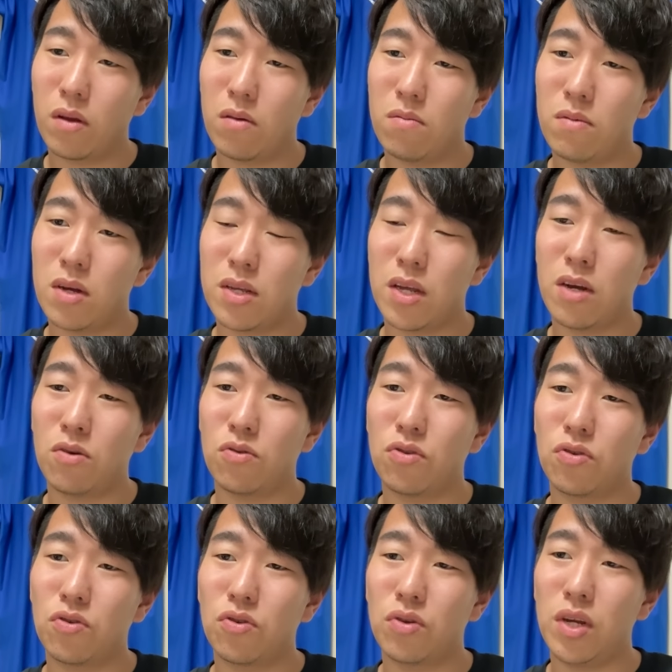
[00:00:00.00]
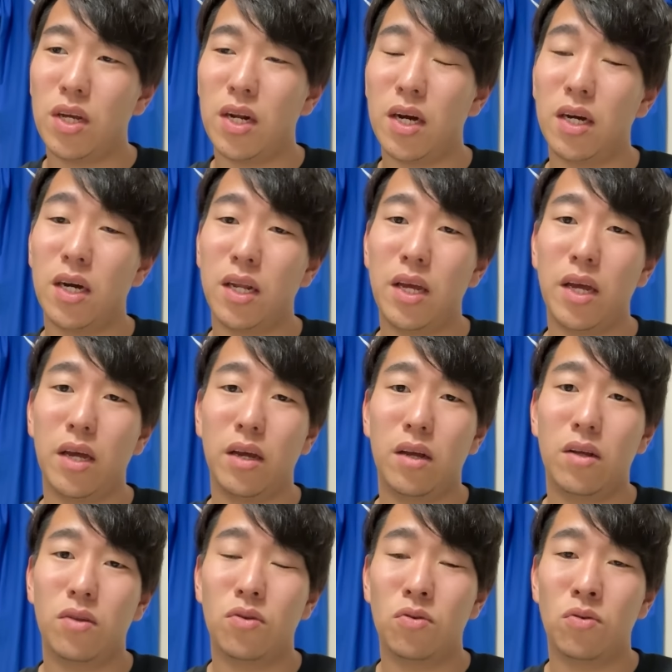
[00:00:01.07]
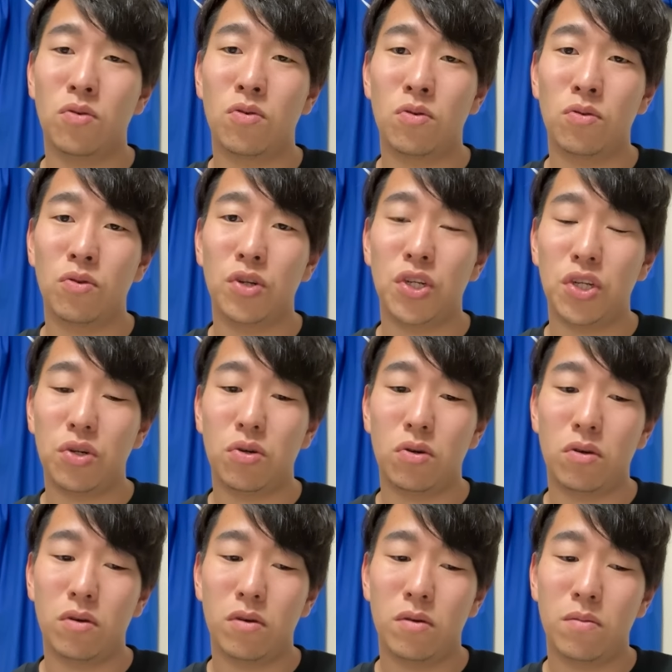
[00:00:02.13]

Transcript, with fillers: まあ、最後のそのスリーランがね、どうのこうのにしろ、